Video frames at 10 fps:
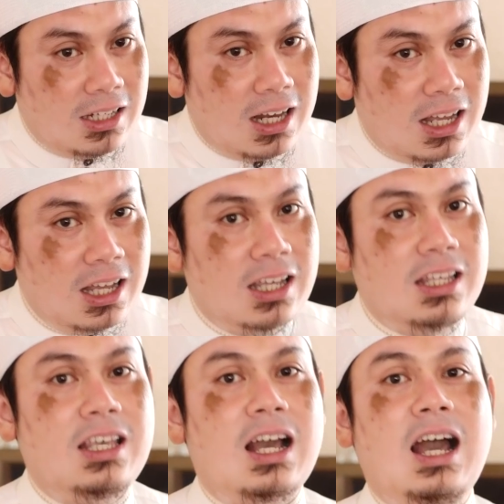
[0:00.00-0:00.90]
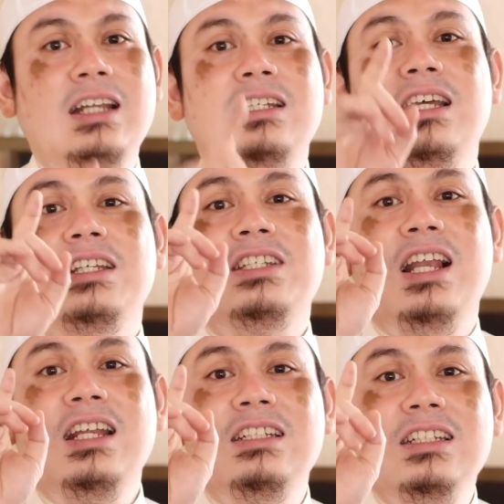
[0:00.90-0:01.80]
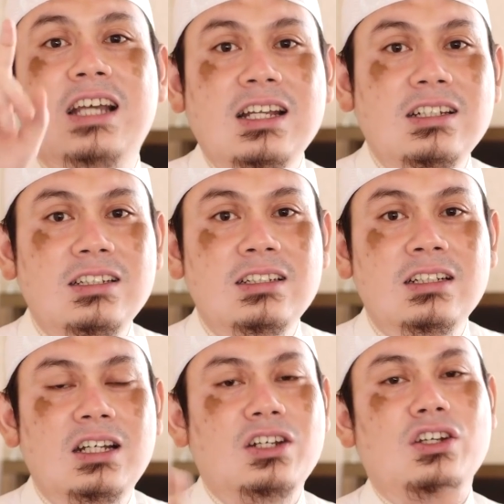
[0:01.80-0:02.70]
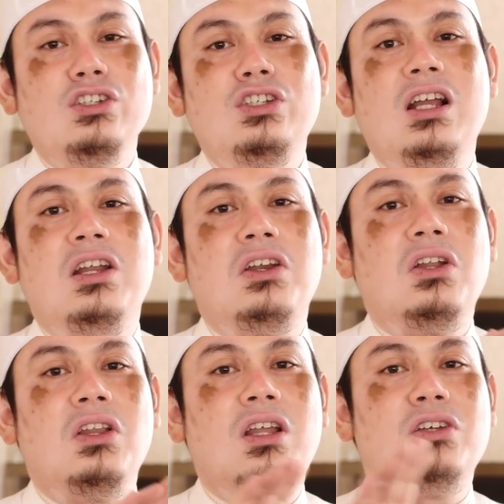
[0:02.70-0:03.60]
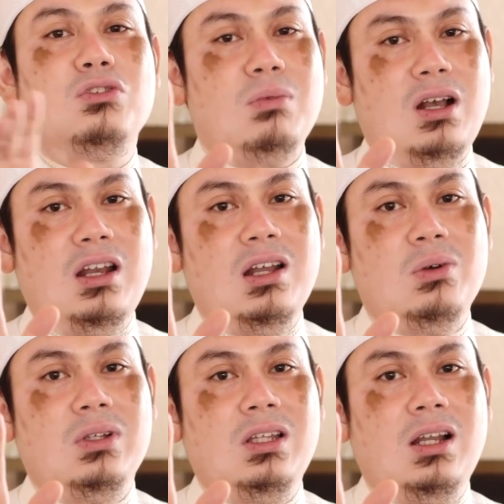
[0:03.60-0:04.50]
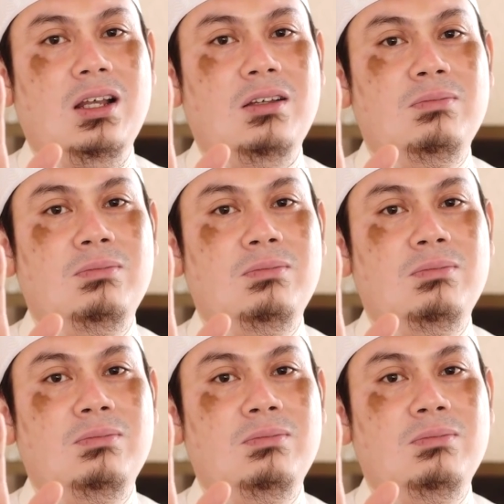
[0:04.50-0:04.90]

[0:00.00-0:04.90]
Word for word: adalah yang Anda jalankan di jalan Allah Subhanahu wa taala.